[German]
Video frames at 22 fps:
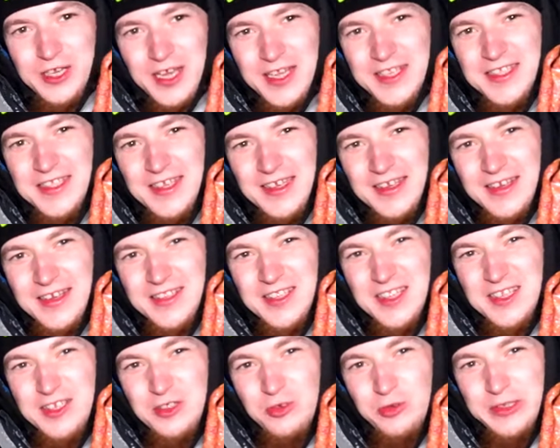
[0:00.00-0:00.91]
das hier, das
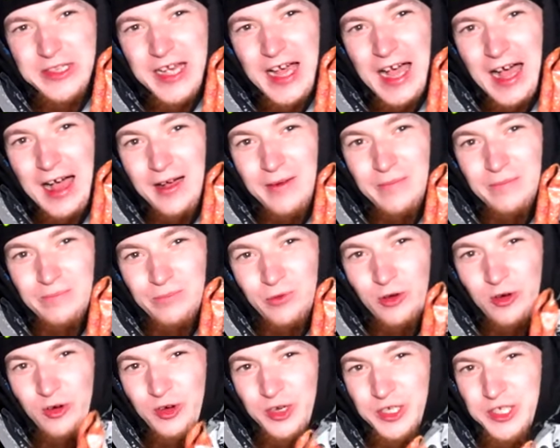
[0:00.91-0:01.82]
ist unser
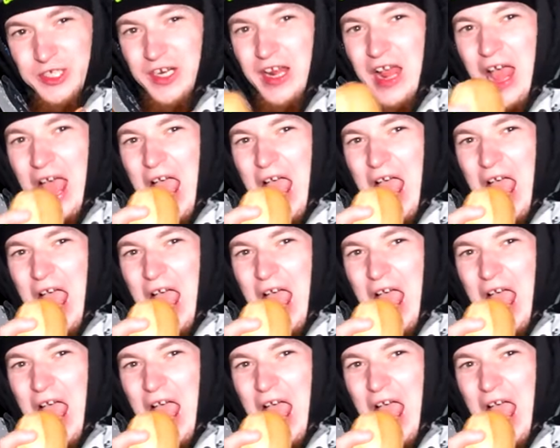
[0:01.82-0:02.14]
Abendbrot.